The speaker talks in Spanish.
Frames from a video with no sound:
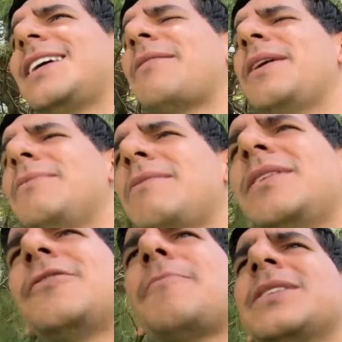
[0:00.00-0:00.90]
A ver, ven,
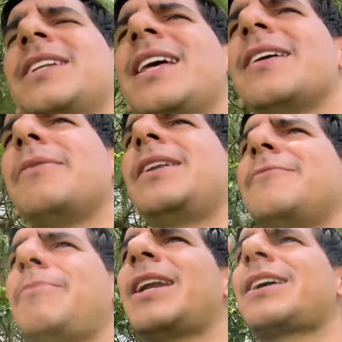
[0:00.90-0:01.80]
ven, no pasa nada. Ven,
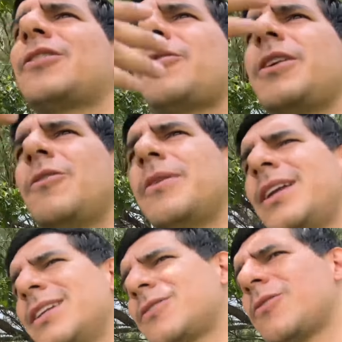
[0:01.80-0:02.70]
para que todavía no
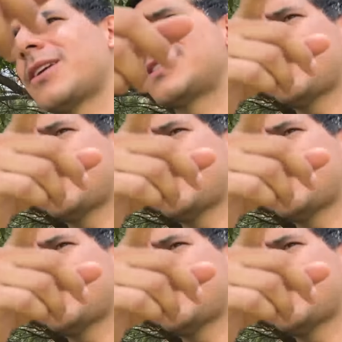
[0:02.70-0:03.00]
vean esto lo que